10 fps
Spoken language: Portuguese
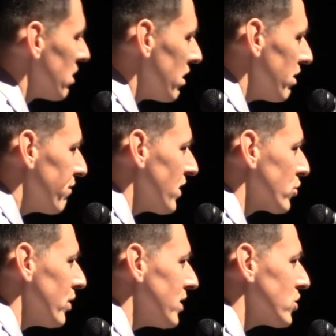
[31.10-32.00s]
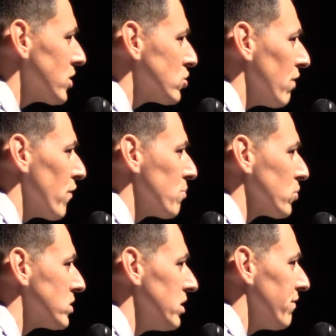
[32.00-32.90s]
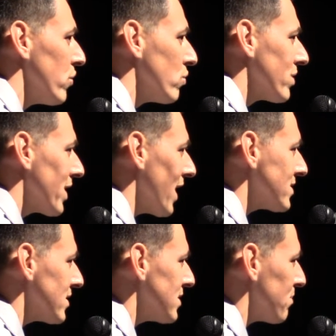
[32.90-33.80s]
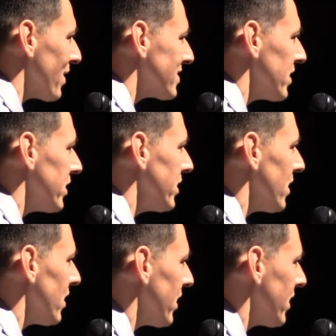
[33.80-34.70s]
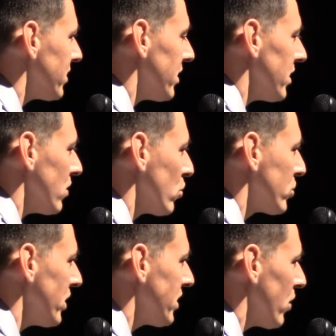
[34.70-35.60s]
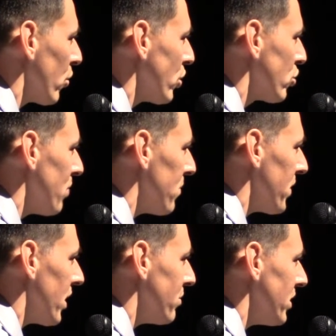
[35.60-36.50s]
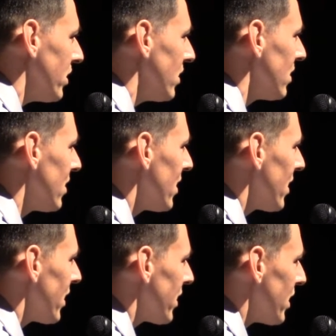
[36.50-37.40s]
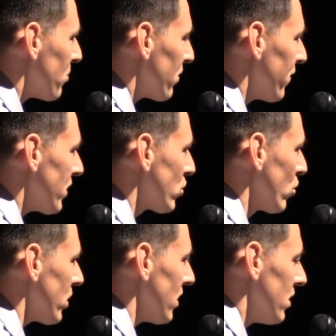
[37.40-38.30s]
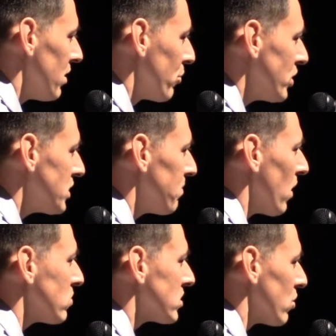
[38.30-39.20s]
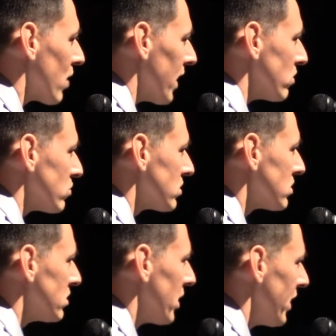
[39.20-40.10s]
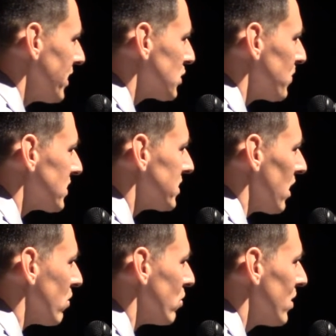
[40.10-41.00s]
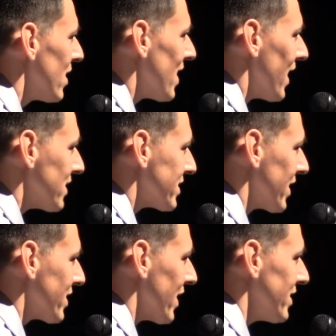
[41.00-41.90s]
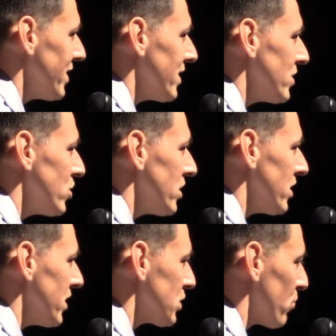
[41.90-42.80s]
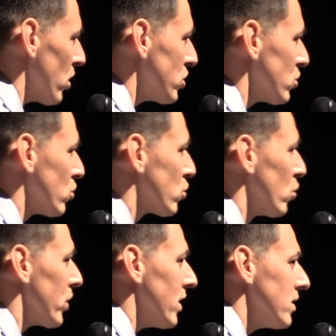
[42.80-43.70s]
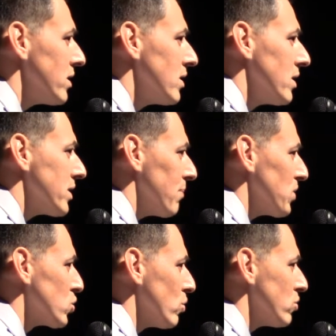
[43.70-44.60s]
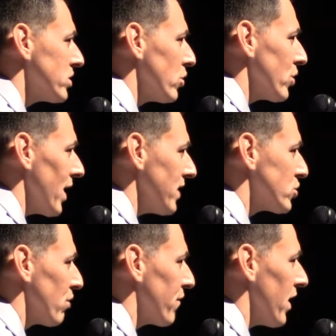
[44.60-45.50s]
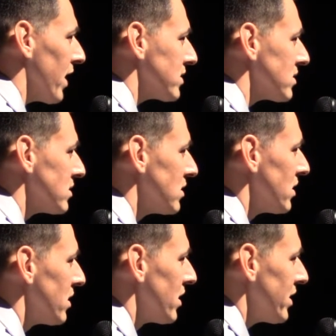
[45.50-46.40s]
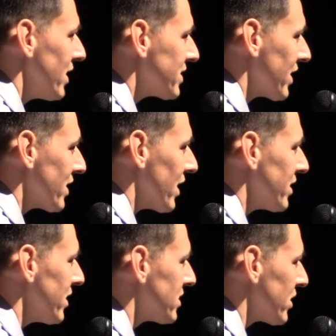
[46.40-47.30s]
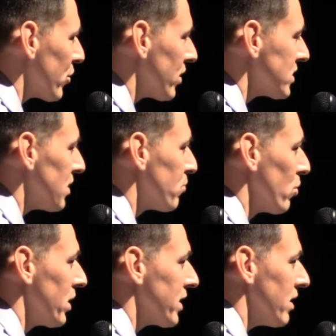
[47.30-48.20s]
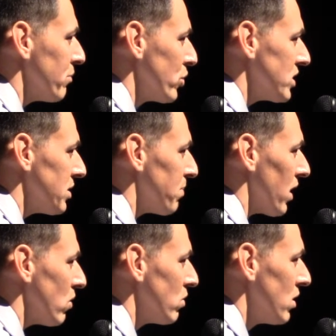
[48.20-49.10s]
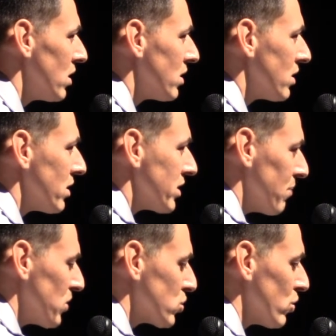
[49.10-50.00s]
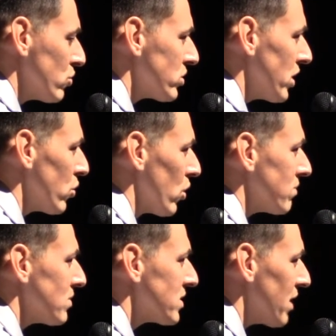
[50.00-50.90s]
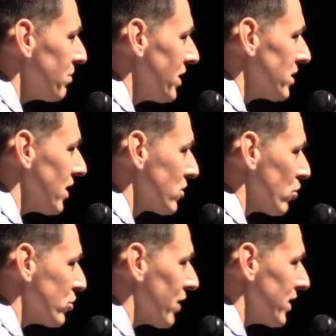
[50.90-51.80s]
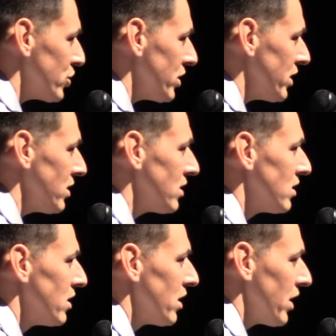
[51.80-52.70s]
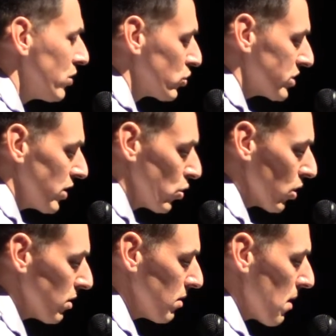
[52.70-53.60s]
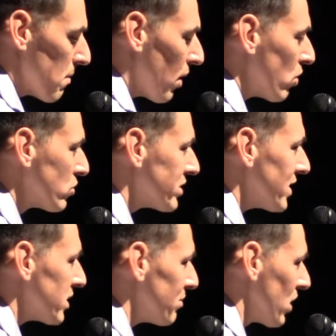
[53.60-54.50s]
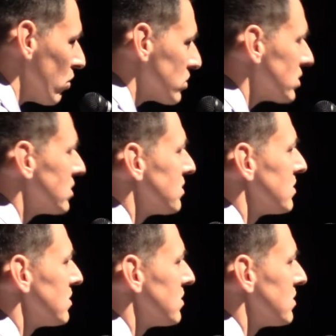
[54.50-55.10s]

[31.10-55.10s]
Evento este só foi possível graças à parceria entre o 38 BPMI e é a Prefeitura Municipal de São Carlos, em especial a Secretaria de Esporte e Cultura, na pessoa do senhor é Edson Ferraz, e a Secretaria de Segurança Pública Municipal, na pessoa do senhor Samir Antônio Gardini e do senhor Paulo César Veloso.